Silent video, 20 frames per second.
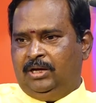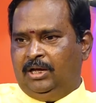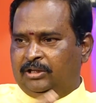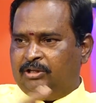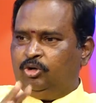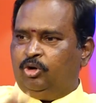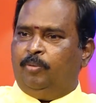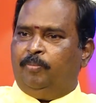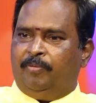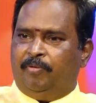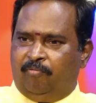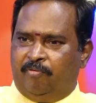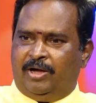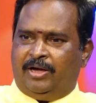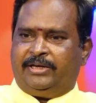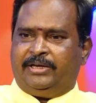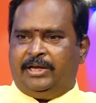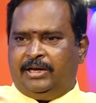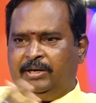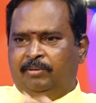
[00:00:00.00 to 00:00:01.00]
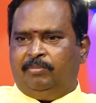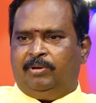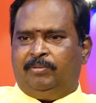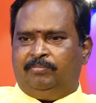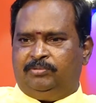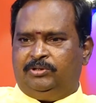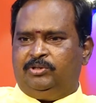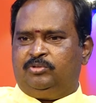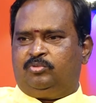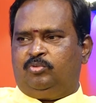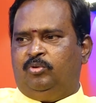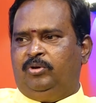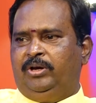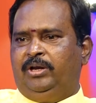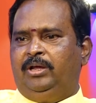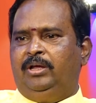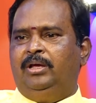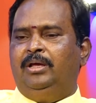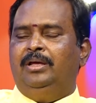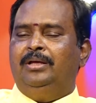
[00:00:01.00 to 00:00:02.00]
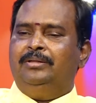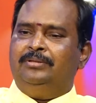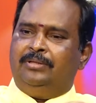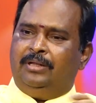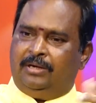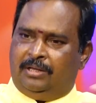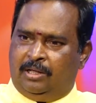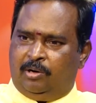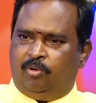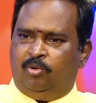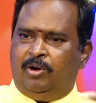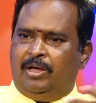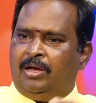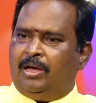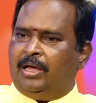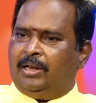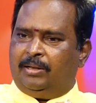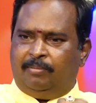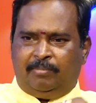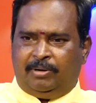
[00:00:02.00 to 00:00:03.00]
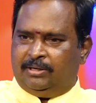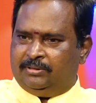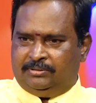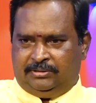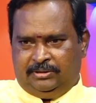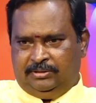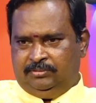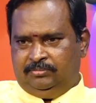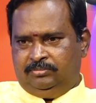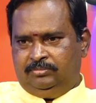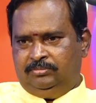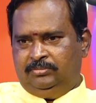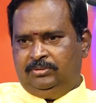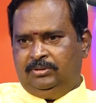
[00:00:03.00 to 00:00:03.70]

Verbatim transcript: అంత గొప్ప వాక్యాన్ని మనం తీసుకొని దానికి అర్హులా కాదా మనకు తెలియదు